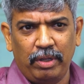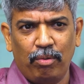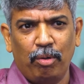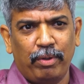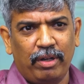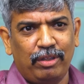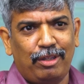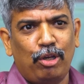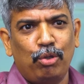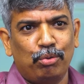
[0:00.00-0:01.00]
எவ்வளோ பேருக்கு
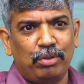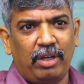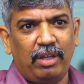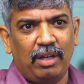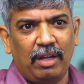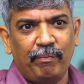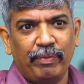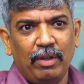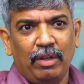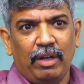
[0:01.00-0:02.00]
தெரியும்னு தெரியல
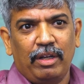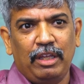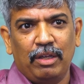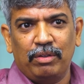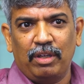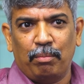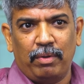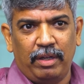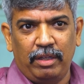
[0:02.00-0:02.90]
நீங்கள் வந்து நம்ம